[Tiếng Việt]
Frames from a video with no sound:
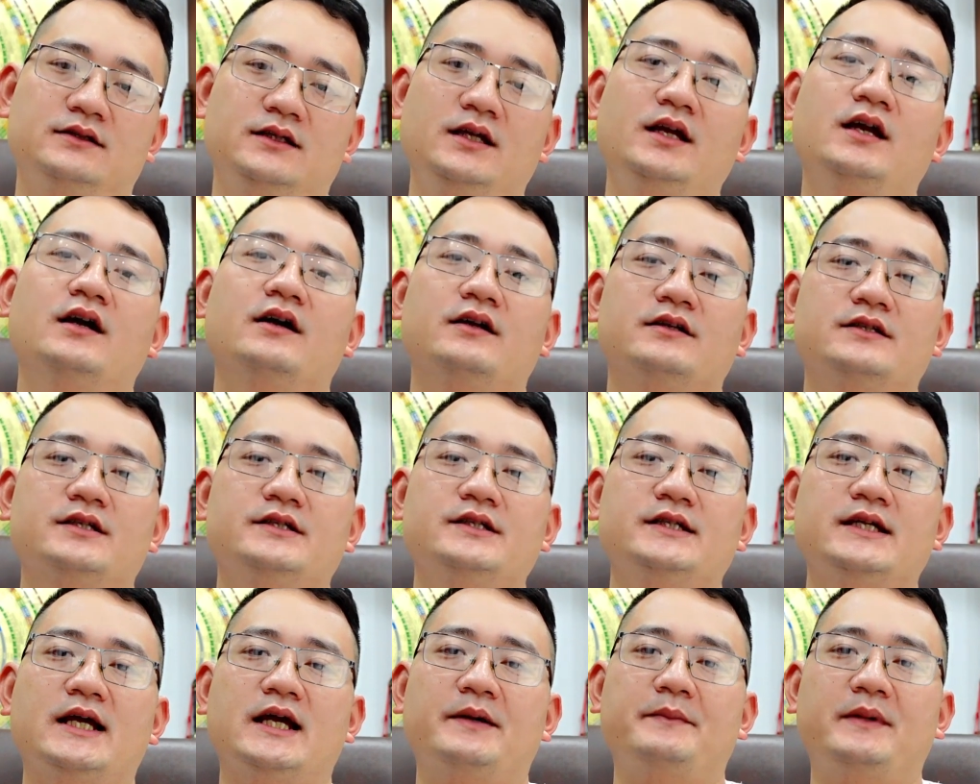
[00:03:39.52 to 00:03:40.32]
tỉa
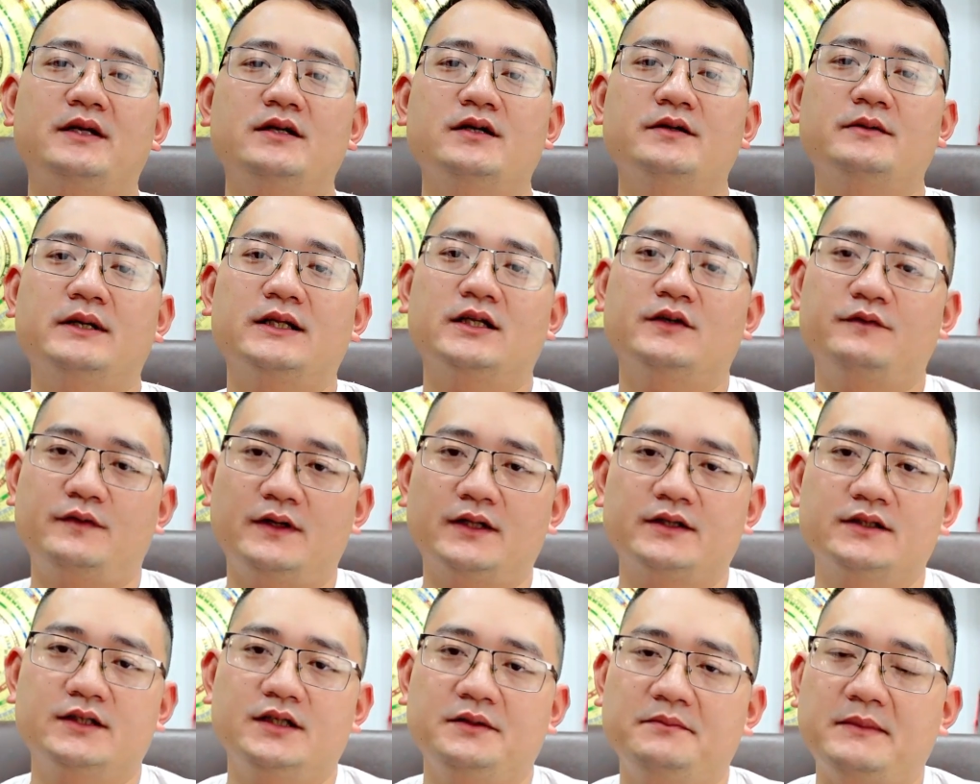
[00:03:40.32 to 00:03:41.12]
chân nhang bát hương văn ở
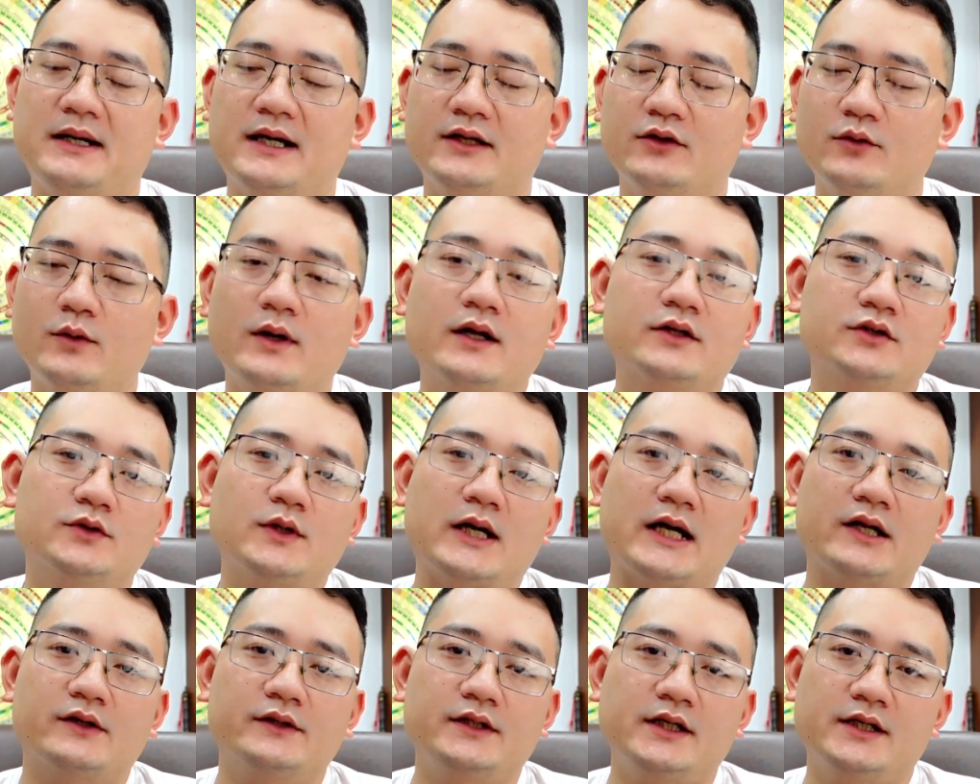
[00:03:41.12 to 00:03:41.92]
phật thì bạn hoàn
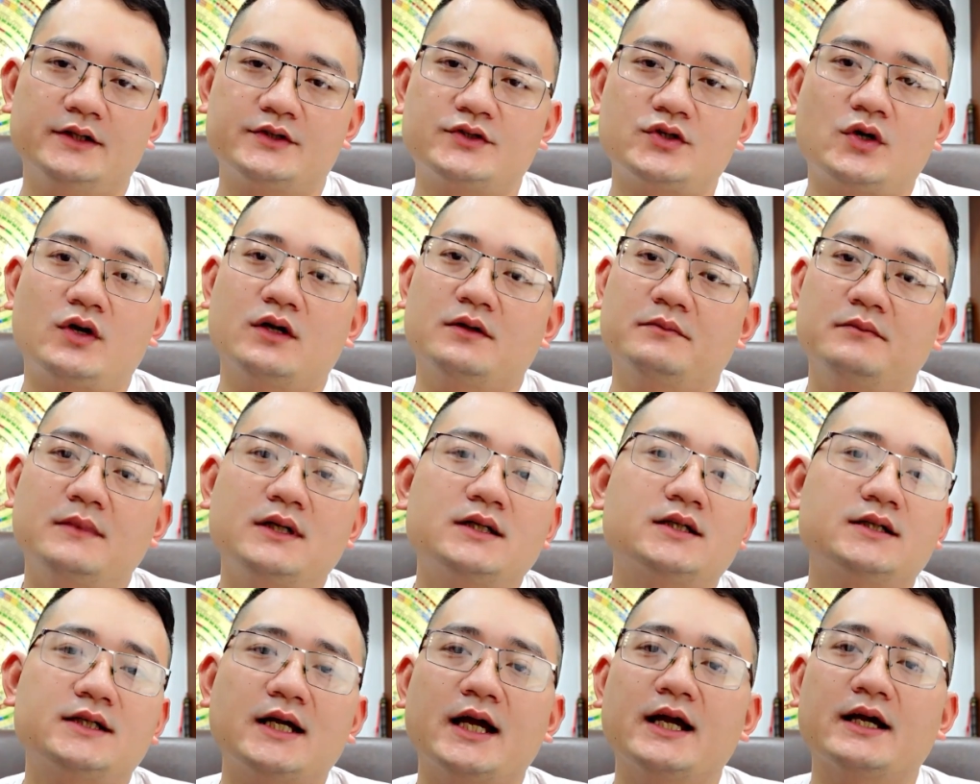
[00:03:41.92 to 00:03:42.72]
toàn có thể chọn
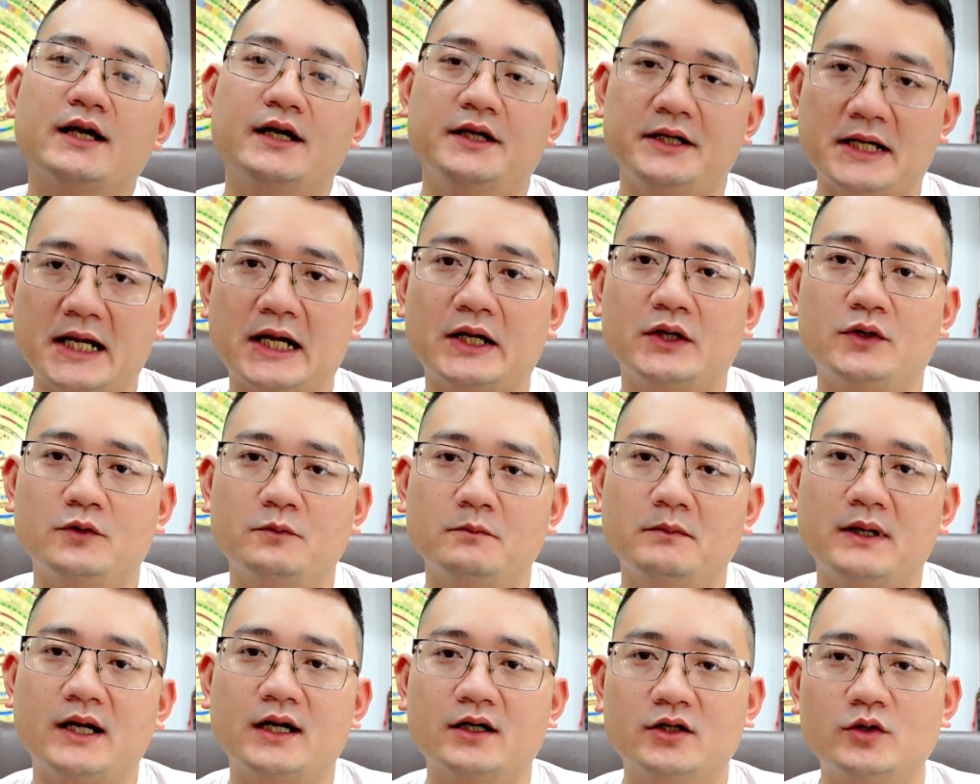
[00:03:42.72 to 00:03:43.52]
bất kể ngày nào
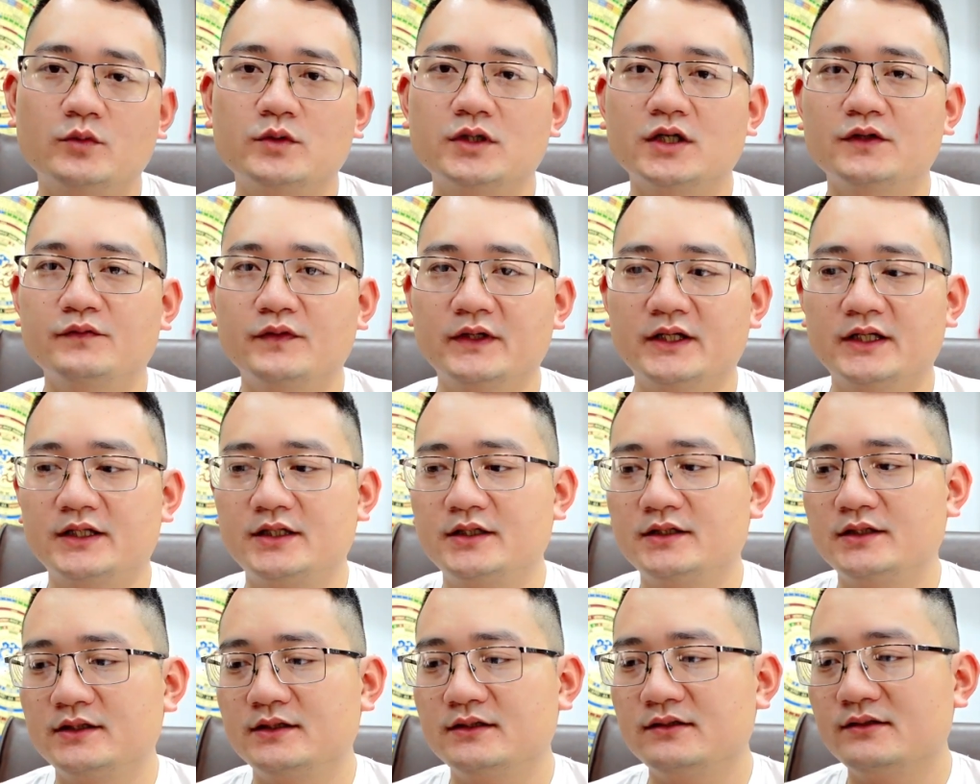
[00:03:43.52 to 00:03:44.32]
mà không cần phải
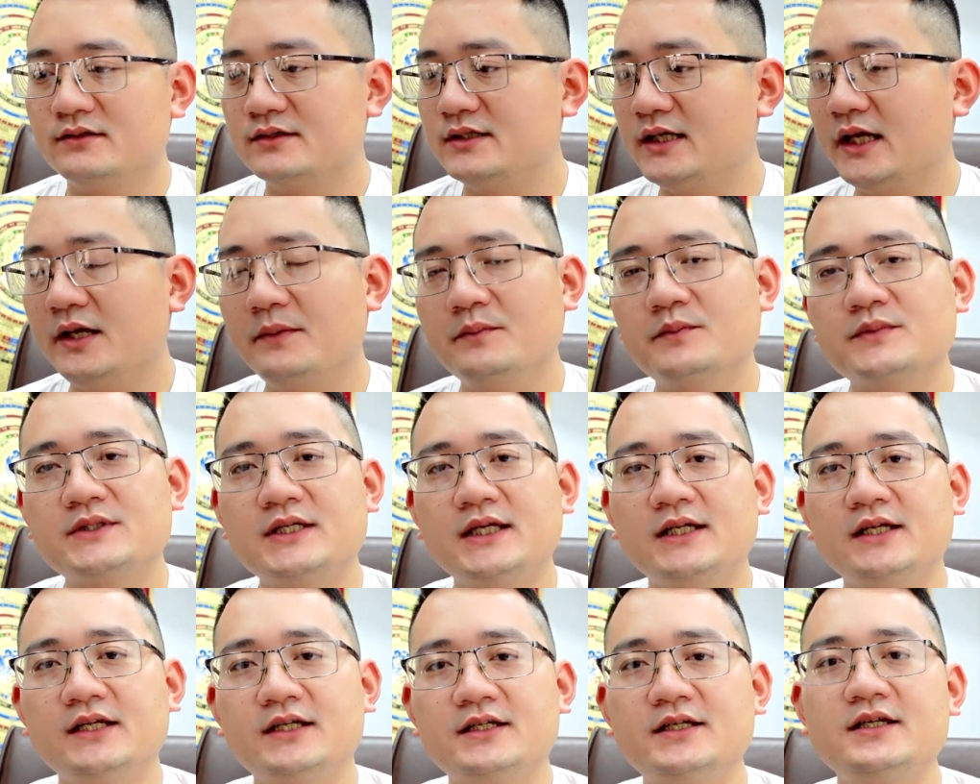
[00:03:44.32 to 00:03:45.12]
xem
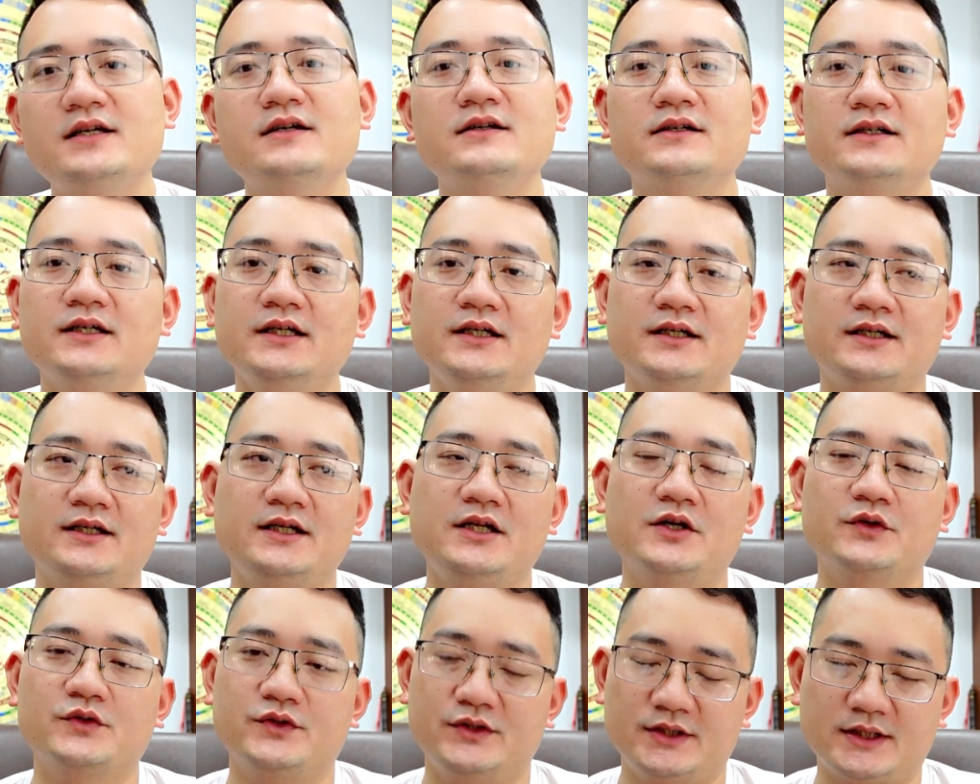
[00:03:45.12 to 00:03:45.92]
xét này kiêng kỵ cái
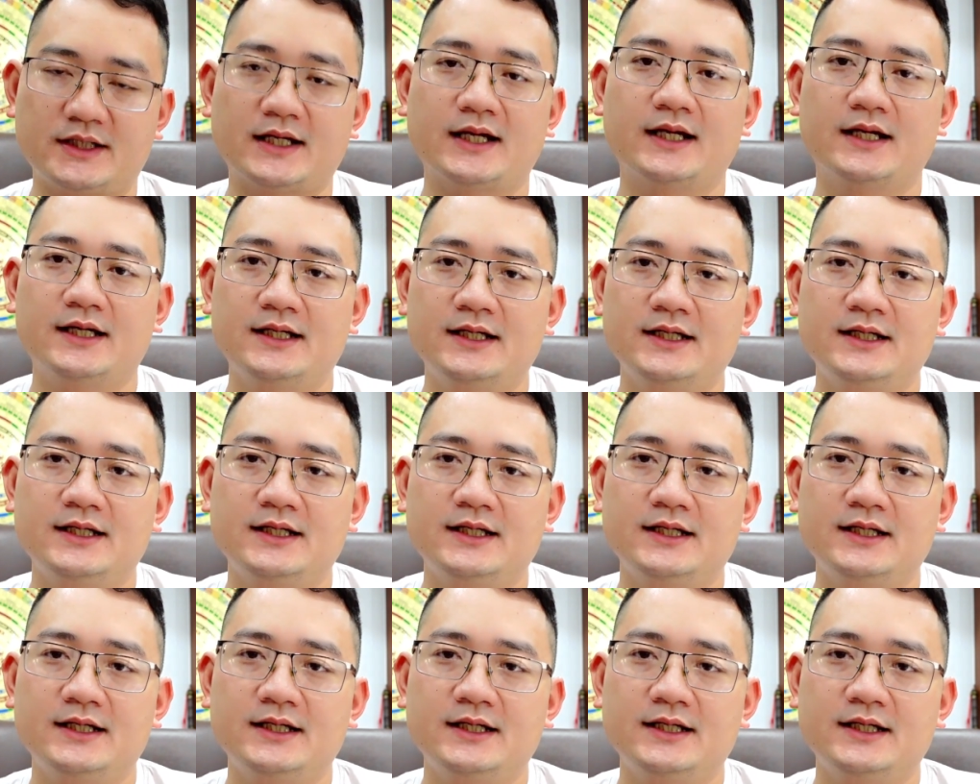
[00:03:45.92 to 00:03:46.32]
điều gì cả